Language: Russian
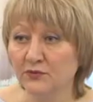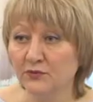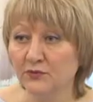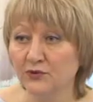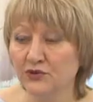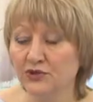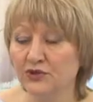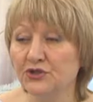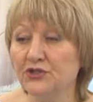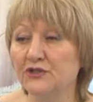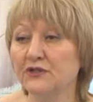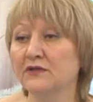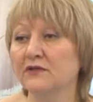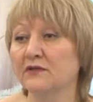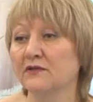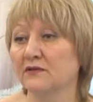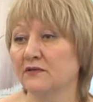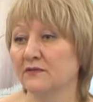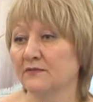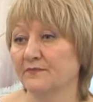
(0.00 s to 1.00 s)

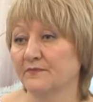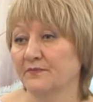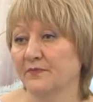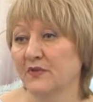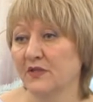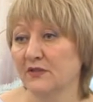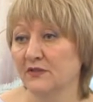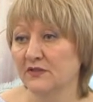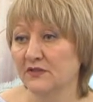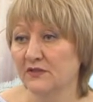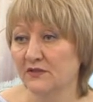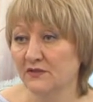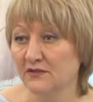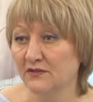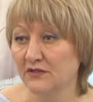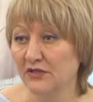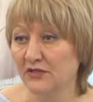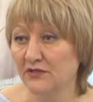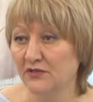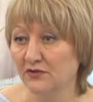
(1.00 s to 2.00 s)
Ученик э,
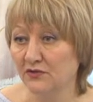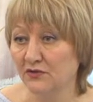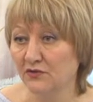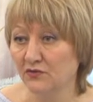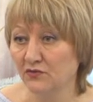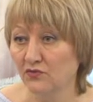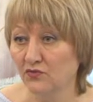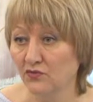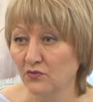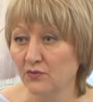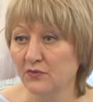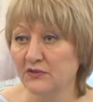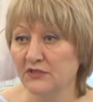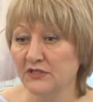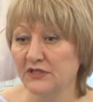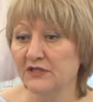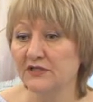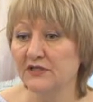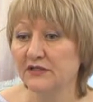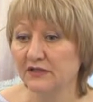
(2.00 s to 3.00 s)
средней группы,
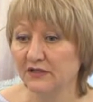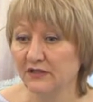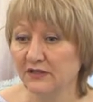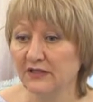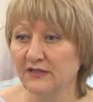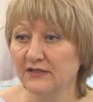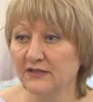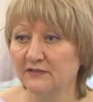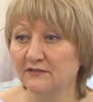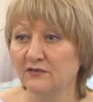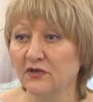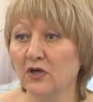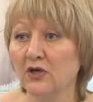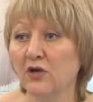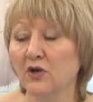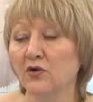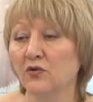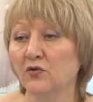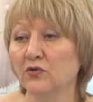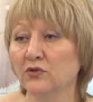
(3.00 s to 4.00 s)
средних классов,
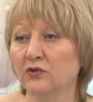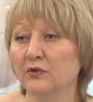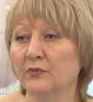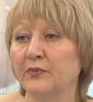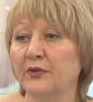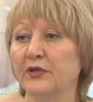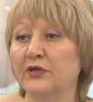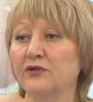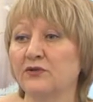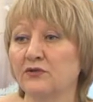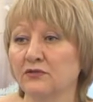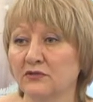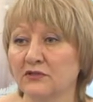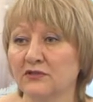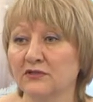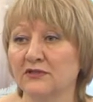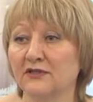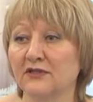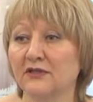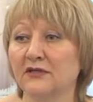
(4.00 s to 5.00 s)
он
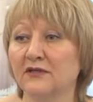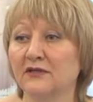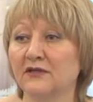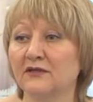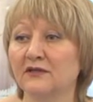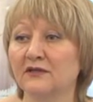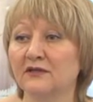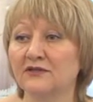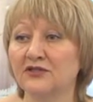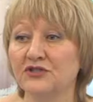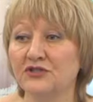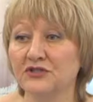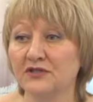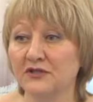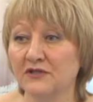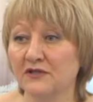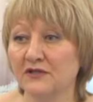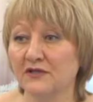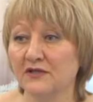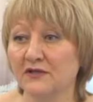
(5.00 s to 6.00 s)
принес на
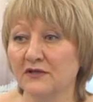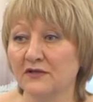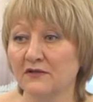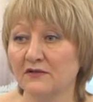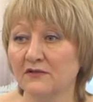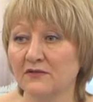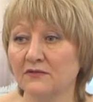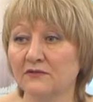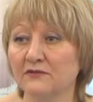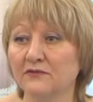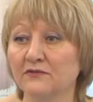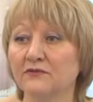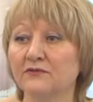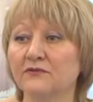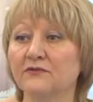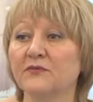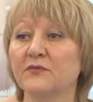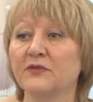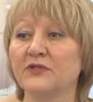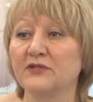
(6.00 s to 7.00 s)
чтение
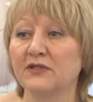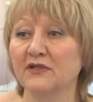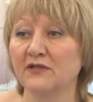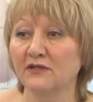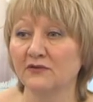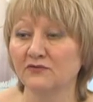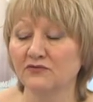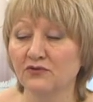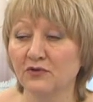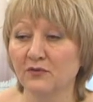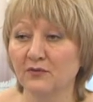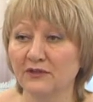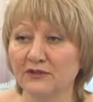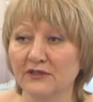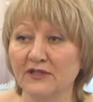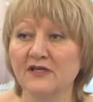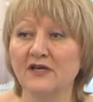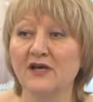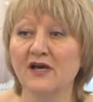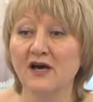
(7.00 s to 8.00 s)
в специально
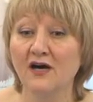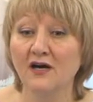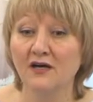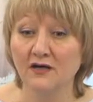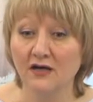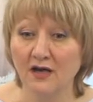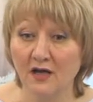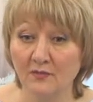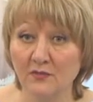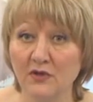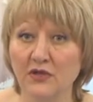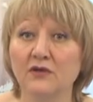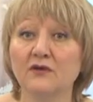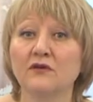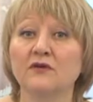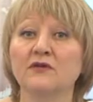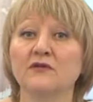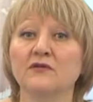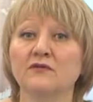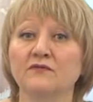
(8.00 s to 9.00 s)
оформленной раме
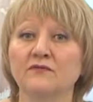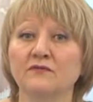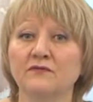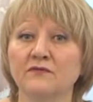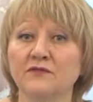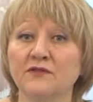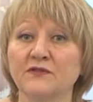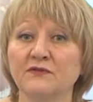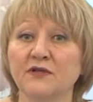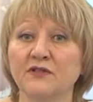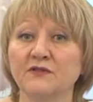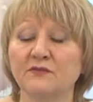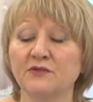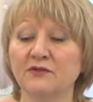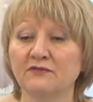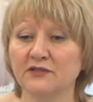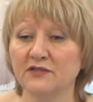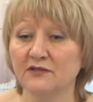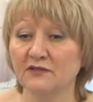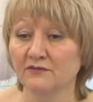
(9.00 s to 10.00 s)
э,
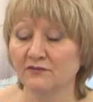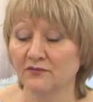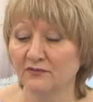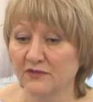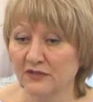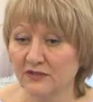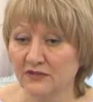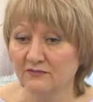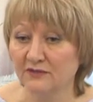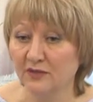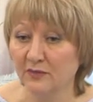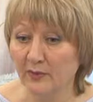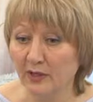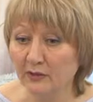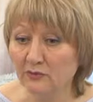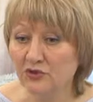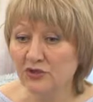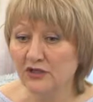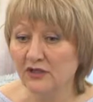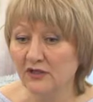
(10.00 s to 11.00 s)
свадебный восковой венец своей
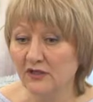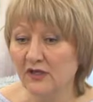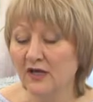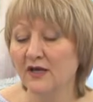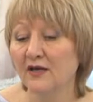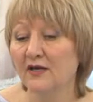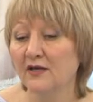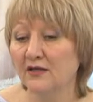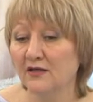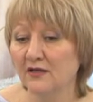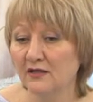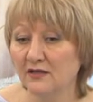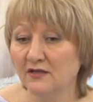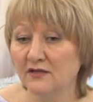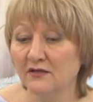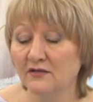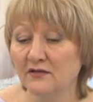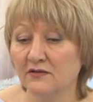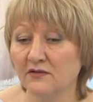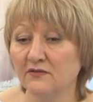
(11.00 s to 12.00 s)
бабушки
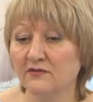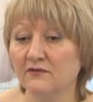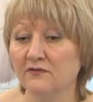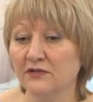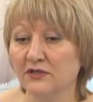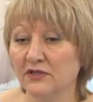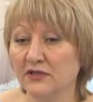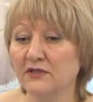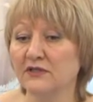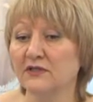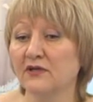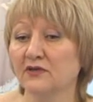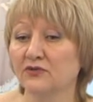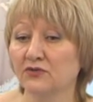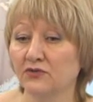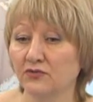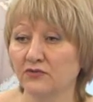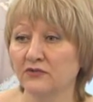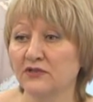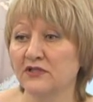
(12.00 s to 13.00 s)
и венец,
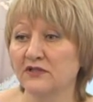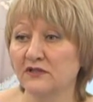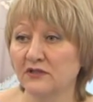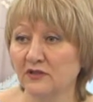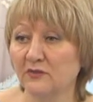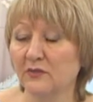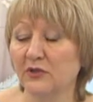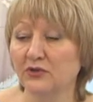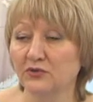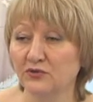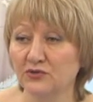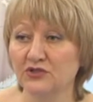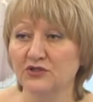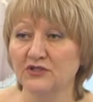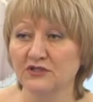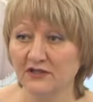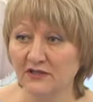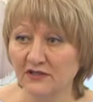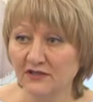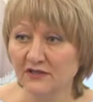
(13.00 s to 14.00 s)
который он сделал по той
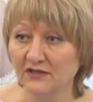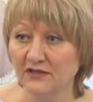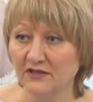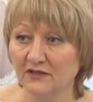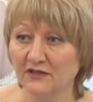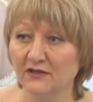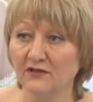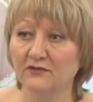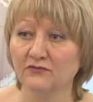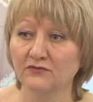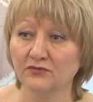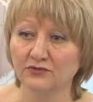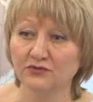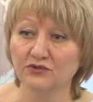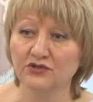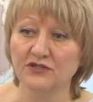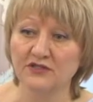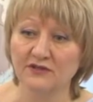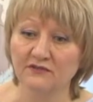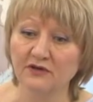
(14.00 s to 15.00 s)
же технике, вот
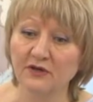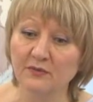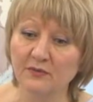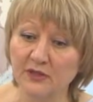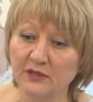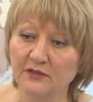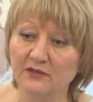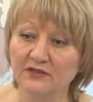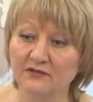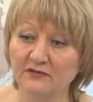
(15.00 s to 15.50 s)
уже современный